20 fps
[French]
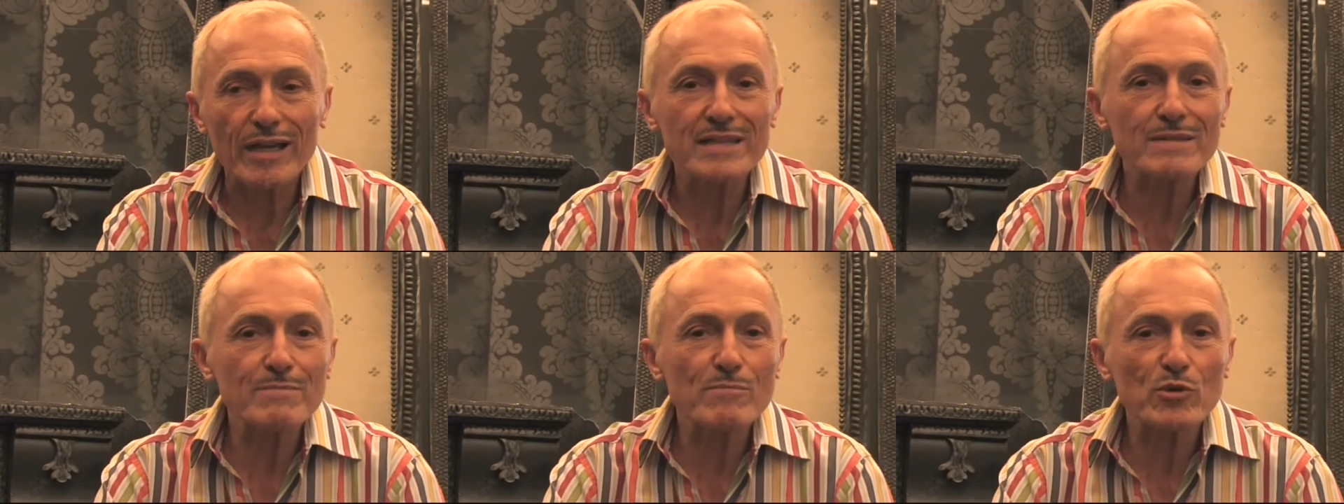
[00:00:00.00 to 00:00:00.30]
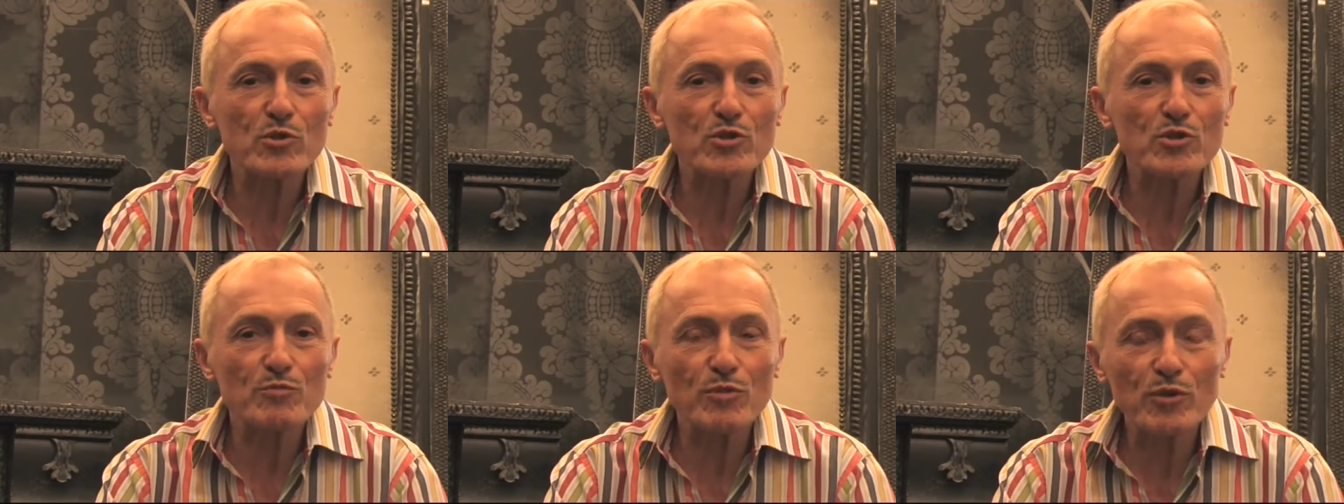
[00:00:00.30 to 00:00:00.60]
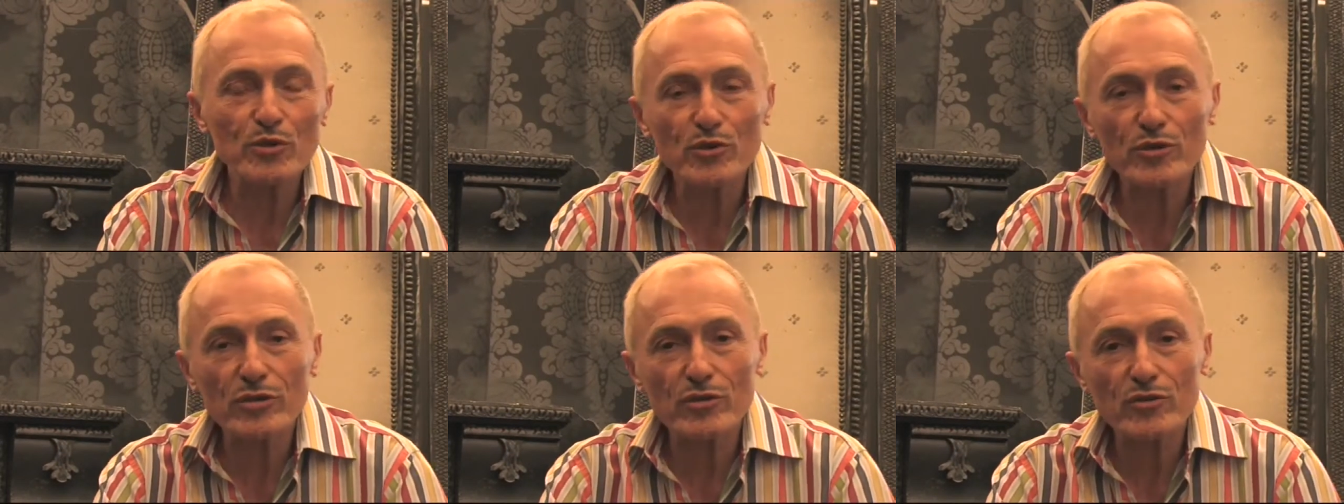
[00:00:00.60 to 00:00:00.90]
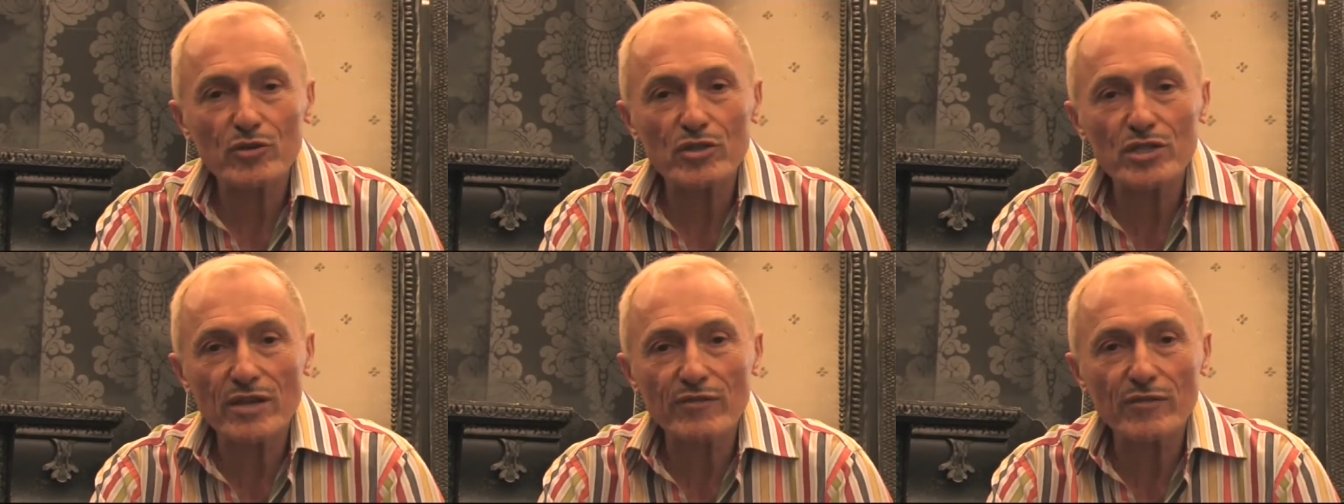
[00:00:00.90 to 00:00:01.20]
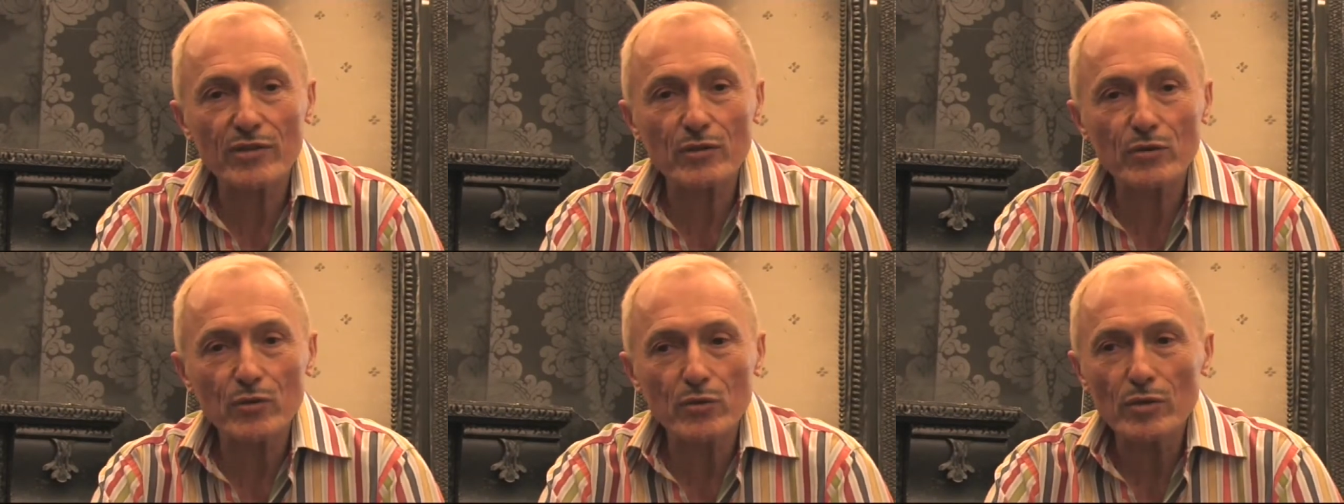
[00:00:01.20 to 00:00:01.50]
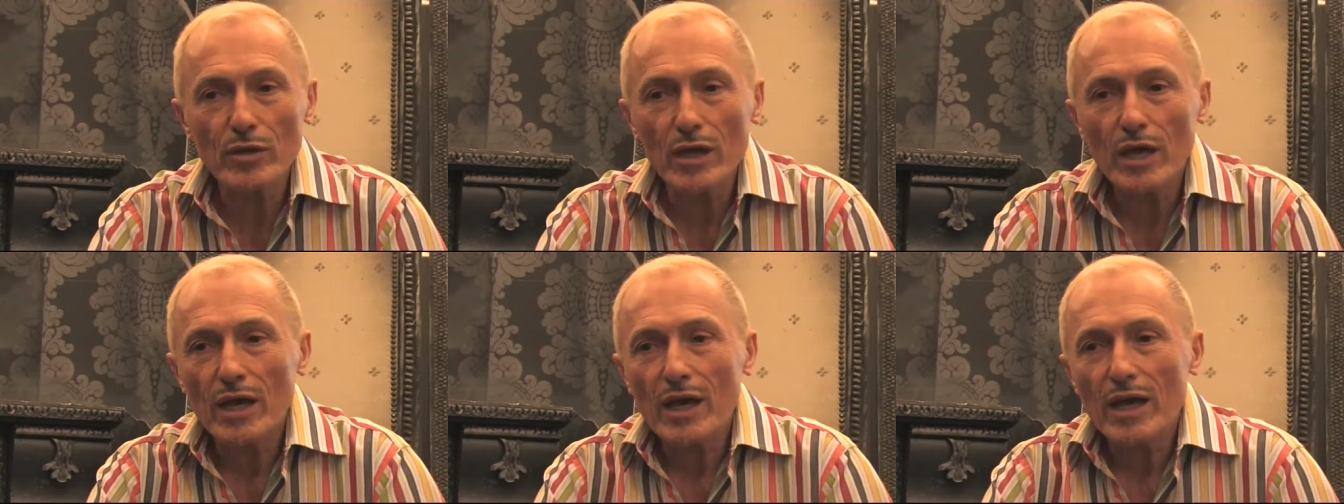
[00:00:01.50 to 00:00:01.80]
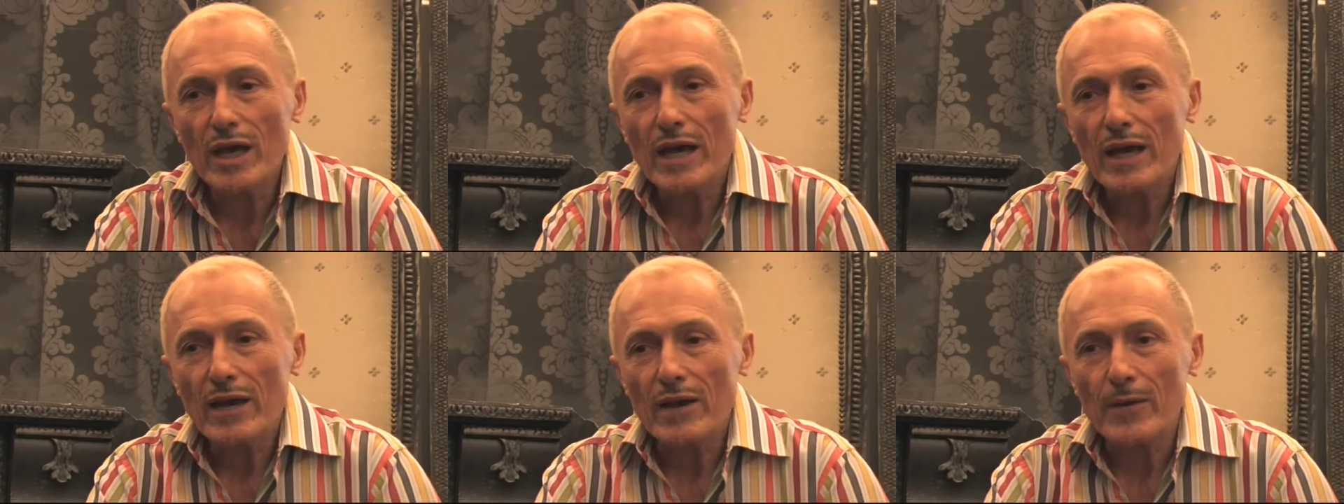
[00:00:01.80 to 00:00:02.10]
l'immense bonheur que j'avais eu
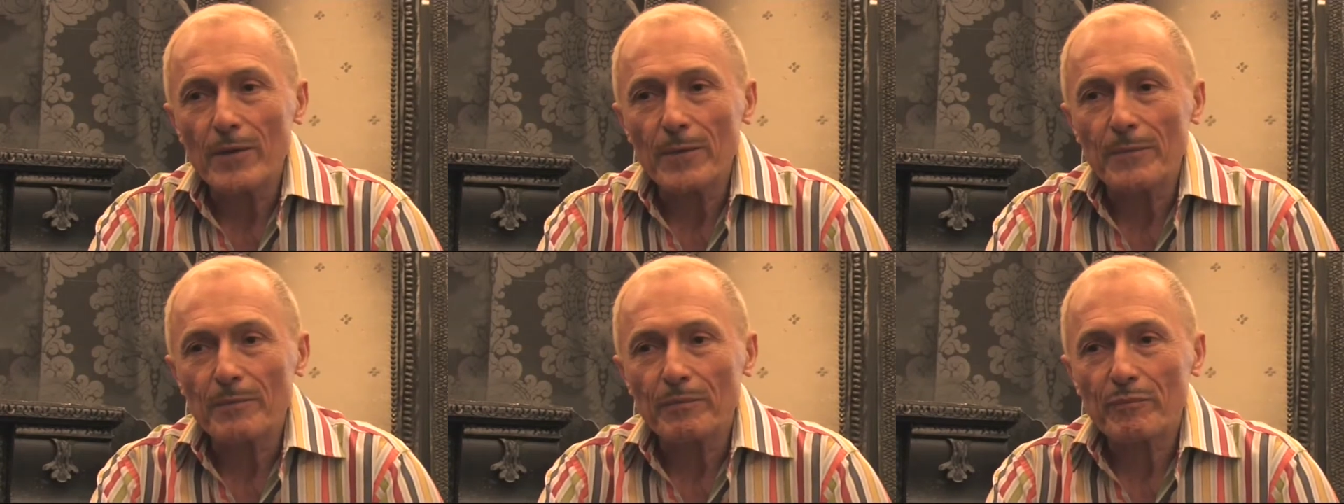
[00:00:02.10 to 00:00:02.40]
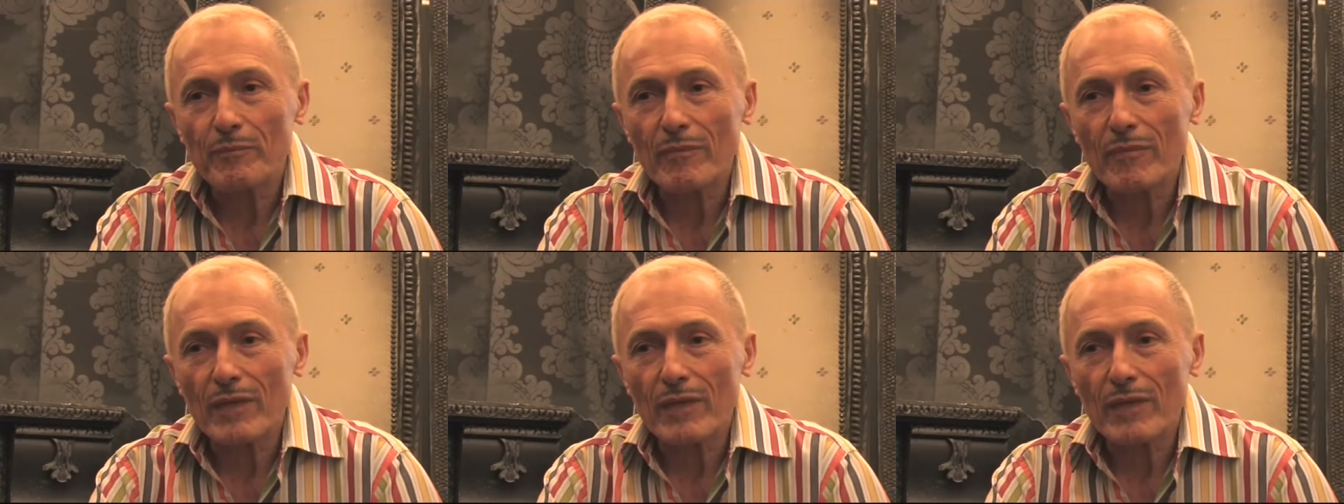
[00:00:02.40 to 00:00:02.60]
euh,